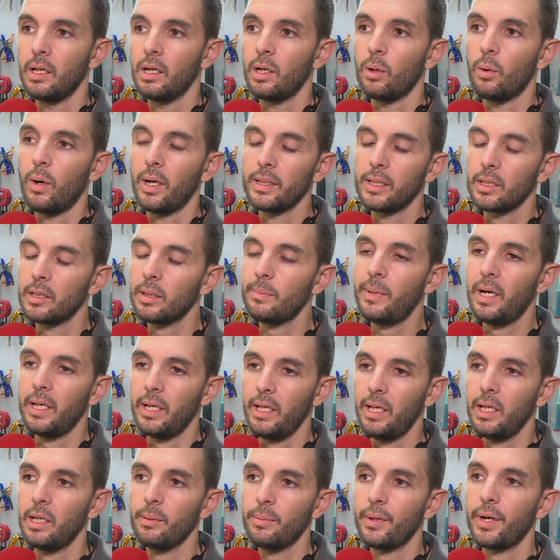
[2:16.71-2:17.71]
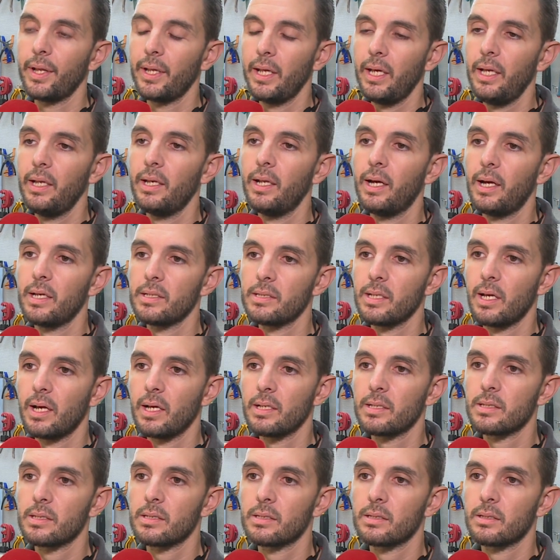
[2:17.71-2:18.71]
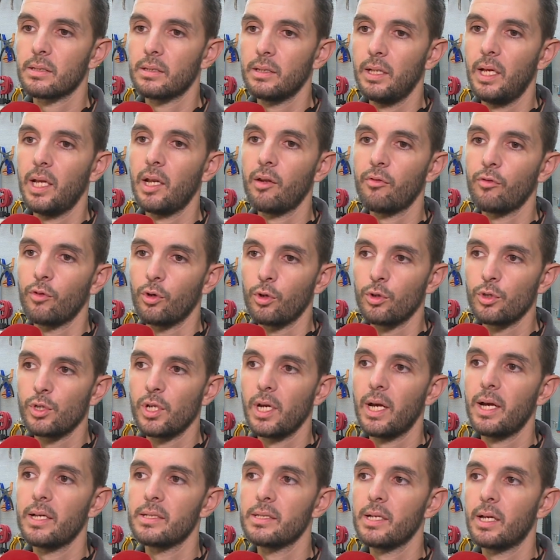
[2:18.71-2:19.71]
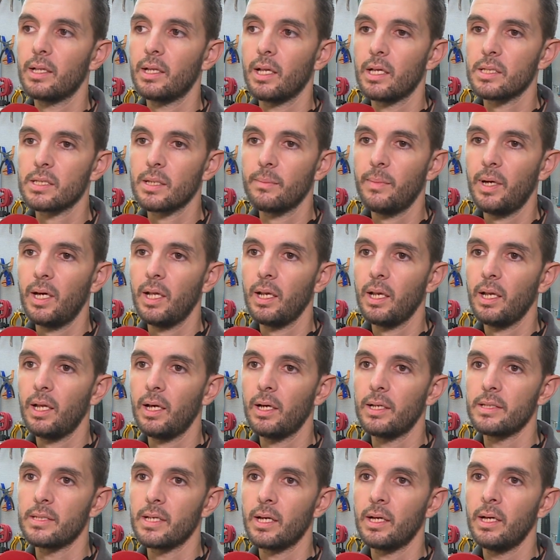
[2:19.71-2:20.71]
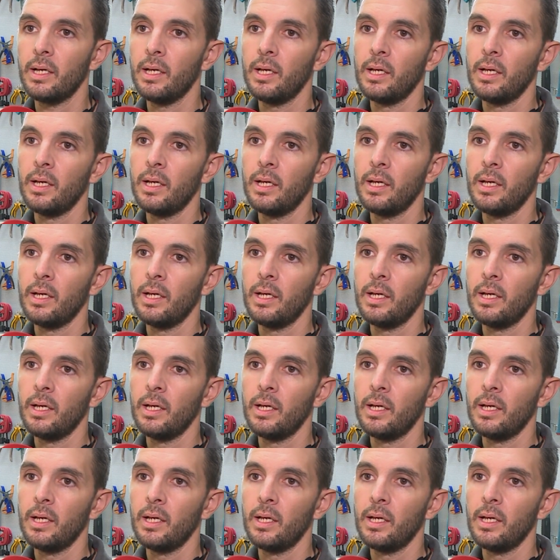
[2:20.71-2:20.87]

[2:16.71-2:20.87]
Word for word: وهذا طبعا احنا بريحنا على اساس نعرف انه الجهاز هذا لا سمح الله اذا